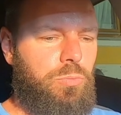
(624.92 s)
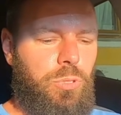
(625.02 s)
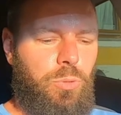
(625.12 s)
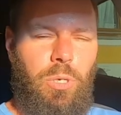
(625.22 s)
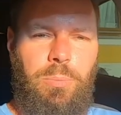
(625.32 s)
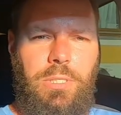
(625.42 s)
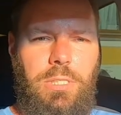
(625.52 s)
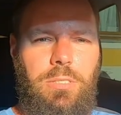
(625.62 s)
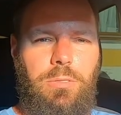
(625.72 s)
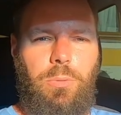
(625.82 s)
den Urlaub
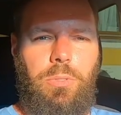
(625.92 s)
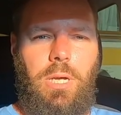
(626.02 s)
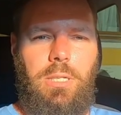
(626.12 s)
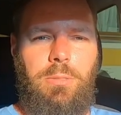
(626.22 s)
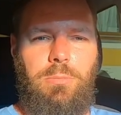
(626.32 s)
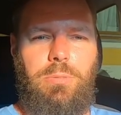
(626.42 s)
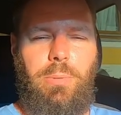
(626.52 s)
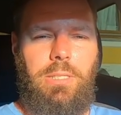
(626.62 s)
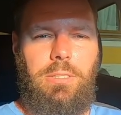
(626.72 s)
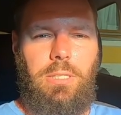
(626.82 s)
genießen und nach dem
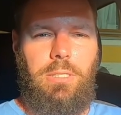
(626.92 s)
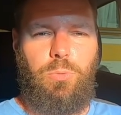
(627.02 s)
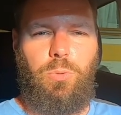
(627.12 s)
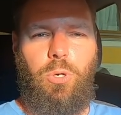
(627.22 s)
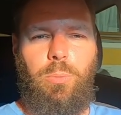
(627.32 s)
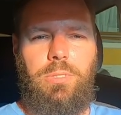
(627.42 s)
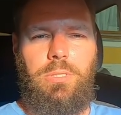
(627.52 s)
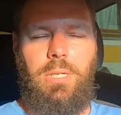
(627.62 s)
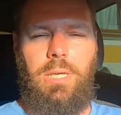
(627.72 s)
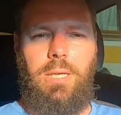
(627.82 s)
zweiten Teil des
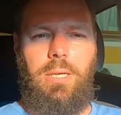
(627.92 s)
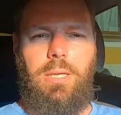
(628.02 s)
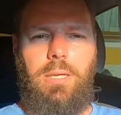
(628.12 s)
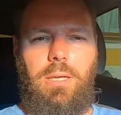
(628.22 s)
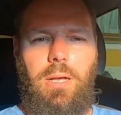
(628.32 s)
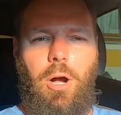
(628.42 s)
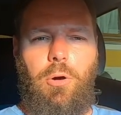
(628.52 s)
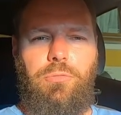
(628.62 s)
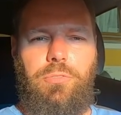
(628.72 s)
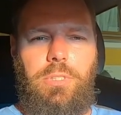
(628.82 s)
Urlaubes
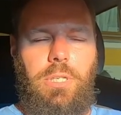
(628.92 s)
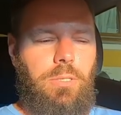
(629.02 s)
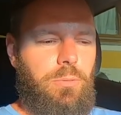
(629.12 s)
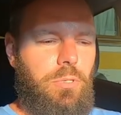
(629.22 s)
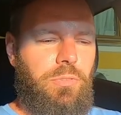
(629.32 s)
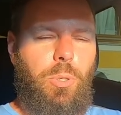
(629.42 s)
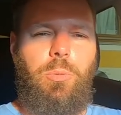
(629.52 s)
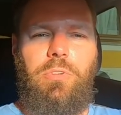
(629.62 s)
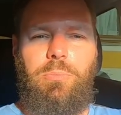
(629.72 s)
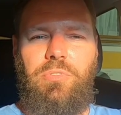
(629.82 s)
auf den, uns auf den
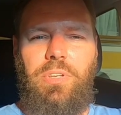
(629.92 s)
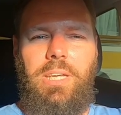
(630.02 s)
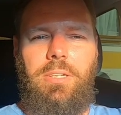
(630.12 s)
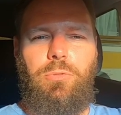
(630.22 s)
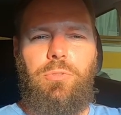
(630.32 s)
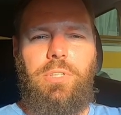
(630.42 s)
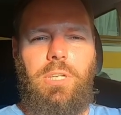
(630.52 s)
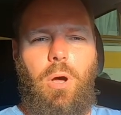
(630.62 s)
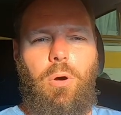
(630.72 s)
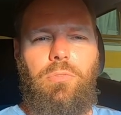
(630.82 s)
Rückweg bewegen, wo wir
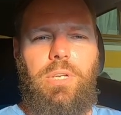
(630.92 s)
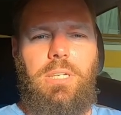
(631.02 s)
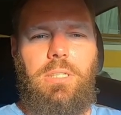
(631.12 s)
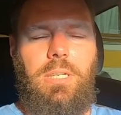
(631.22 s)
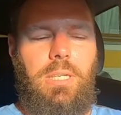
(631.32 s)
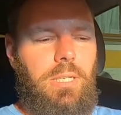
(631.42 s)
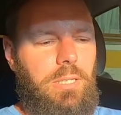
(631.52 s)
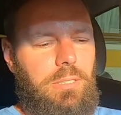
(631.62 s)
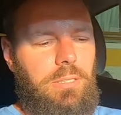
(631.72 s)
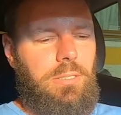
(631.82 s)
dann auch wieder
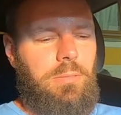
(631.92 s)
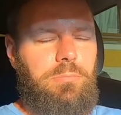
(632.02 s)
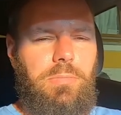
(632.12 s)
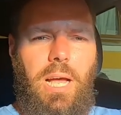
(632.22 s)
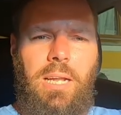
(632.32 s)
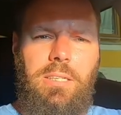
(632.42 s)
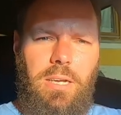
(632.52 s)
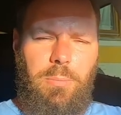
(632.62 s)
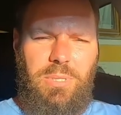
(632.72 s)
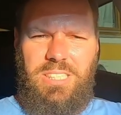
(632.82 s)
ähm,
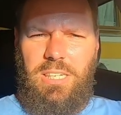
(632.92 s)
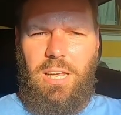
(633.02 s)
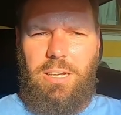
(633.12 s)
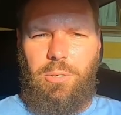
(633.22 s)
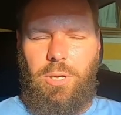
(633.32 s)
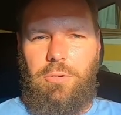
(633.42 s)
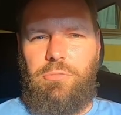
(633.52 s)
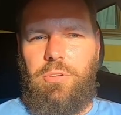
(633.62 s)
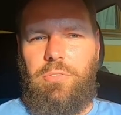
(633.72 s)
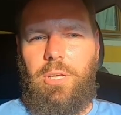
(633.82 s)
andere HPC-Lader noch
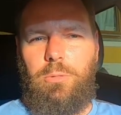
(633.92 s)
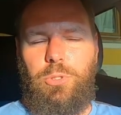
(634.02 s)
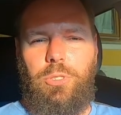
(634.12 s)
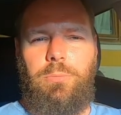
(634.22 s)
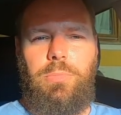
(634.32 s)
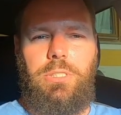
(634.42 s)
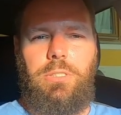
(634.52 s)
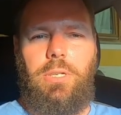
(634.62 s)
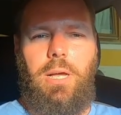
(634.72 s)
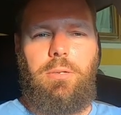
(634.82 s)
anfahren werden, um es euch ein
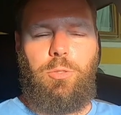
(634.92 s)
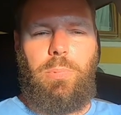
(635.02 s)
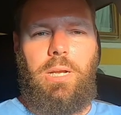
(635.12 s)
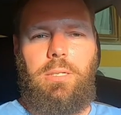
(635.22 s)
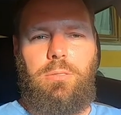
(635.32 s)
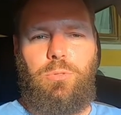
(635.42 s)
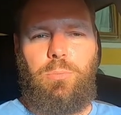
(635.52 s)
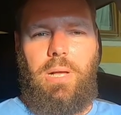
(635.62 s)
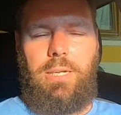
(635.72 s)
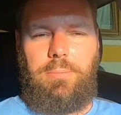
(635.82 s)
bisschen spannender zu
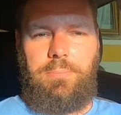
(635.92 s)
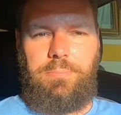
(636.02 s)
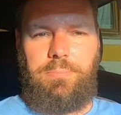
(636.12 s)
machen.